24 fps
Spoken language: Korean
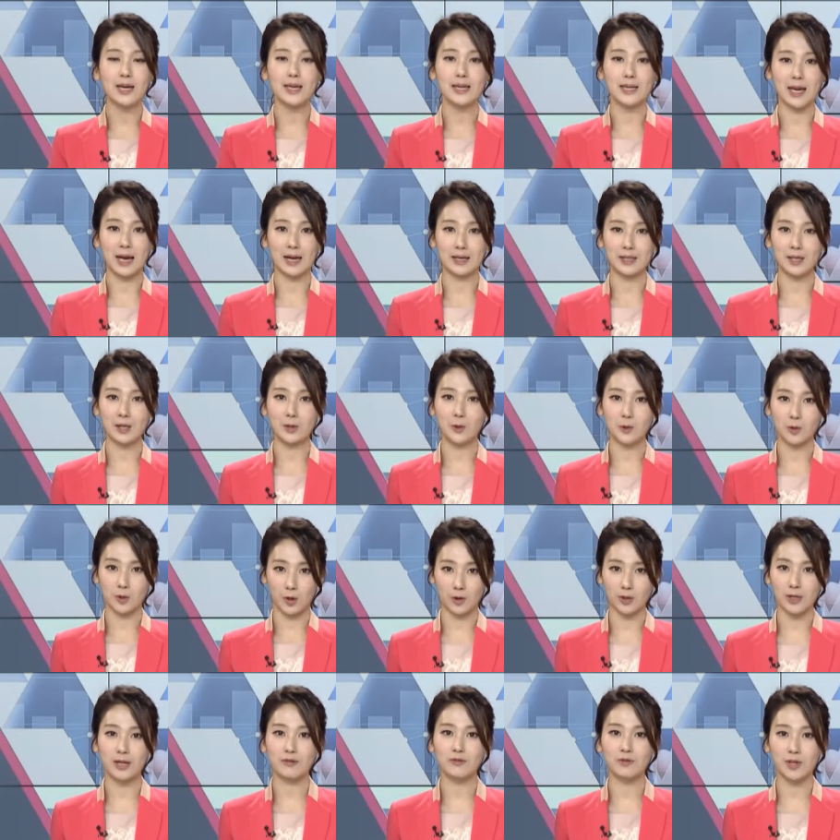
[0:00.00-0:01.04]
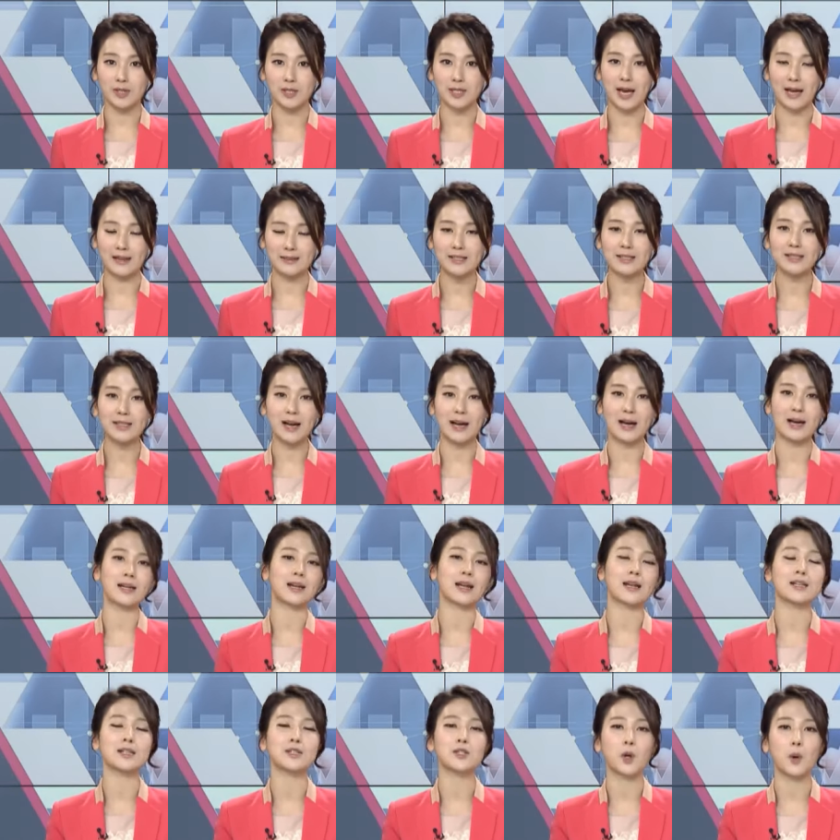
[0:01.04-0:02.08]
약세로 전환되지
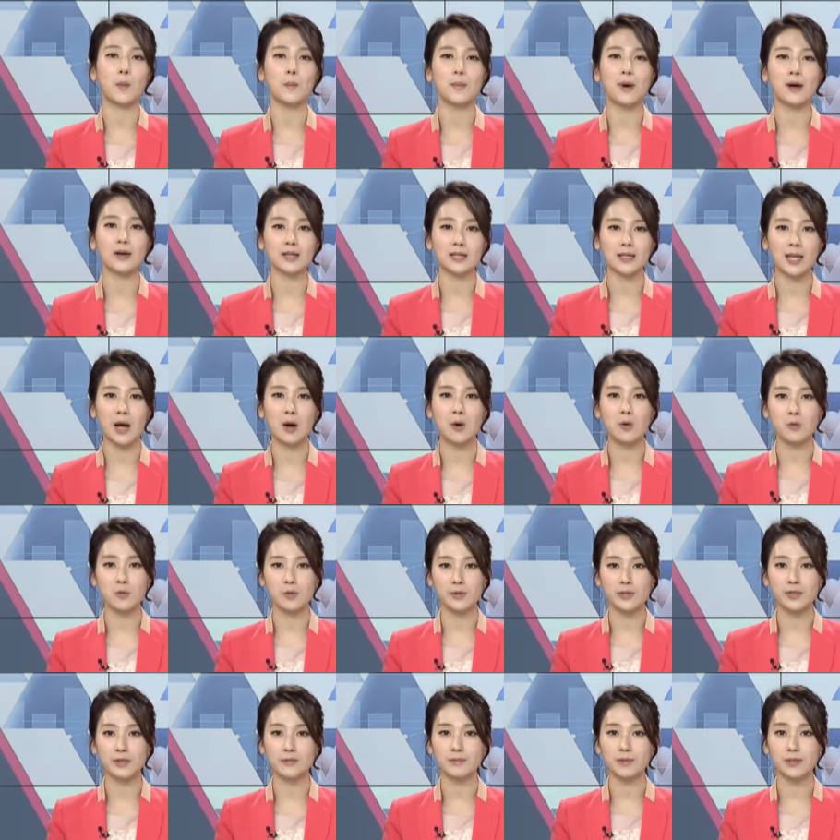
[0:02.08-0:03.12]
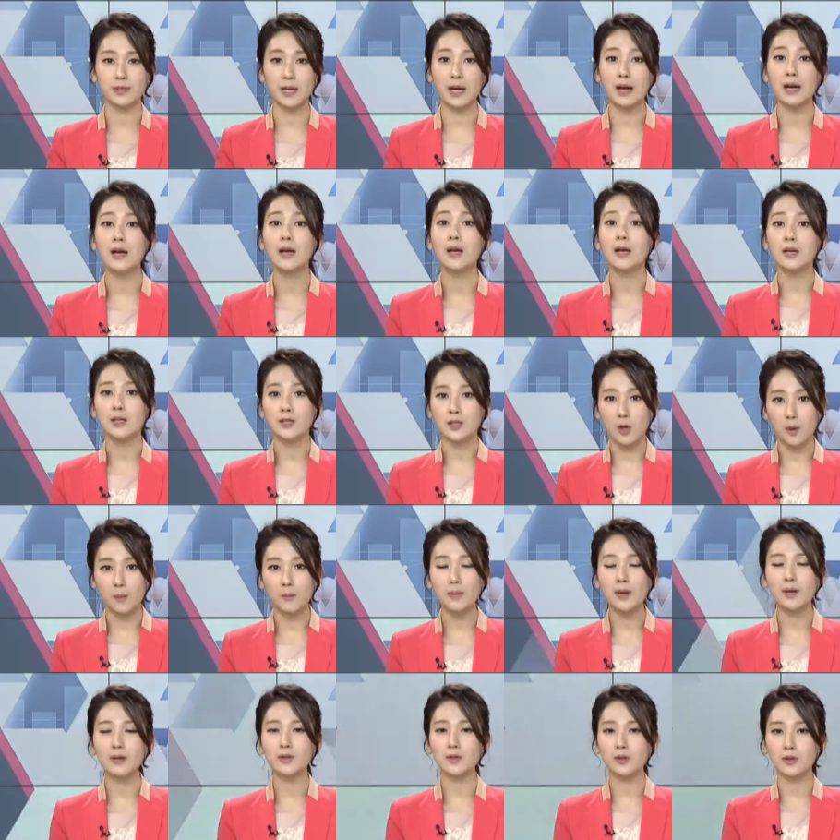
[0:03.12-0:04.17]
않을까라는 전망이 나오고 있습니다.
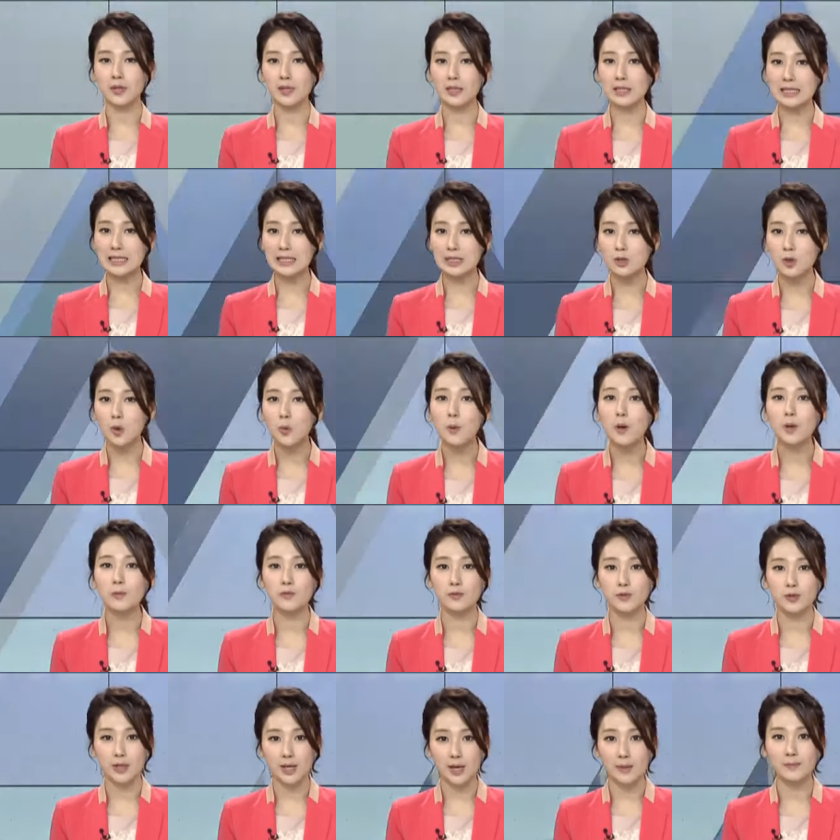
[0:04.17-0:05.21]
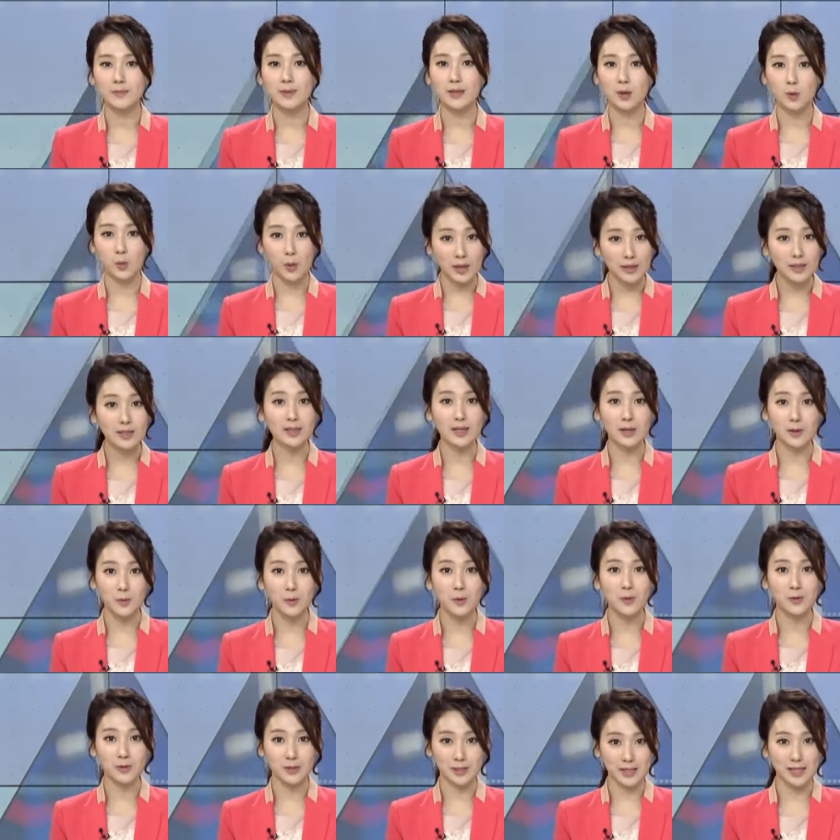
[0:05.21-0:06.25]
전반적인 글로벌 분위기 함께
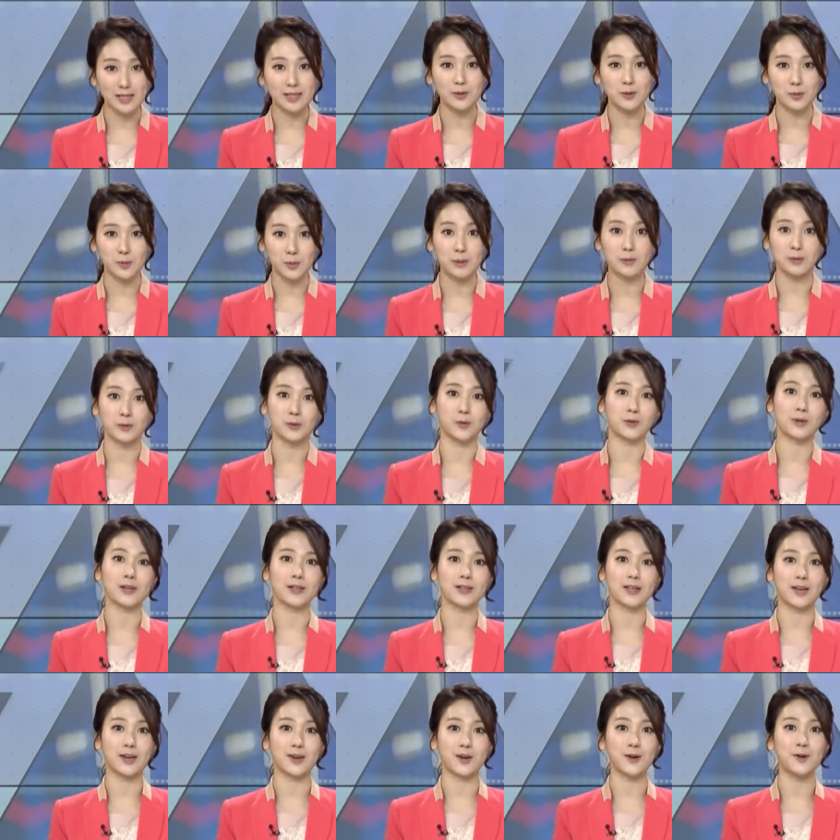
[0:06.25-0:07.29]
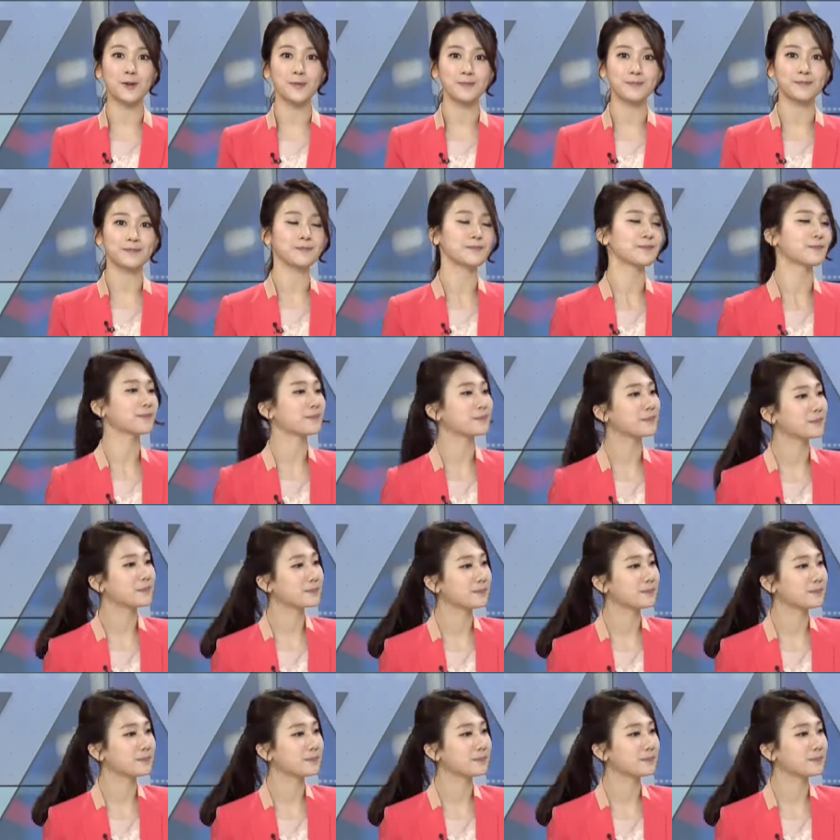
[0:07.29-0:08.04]
확인하고 시작을 좀 해보도록 할게요. 예,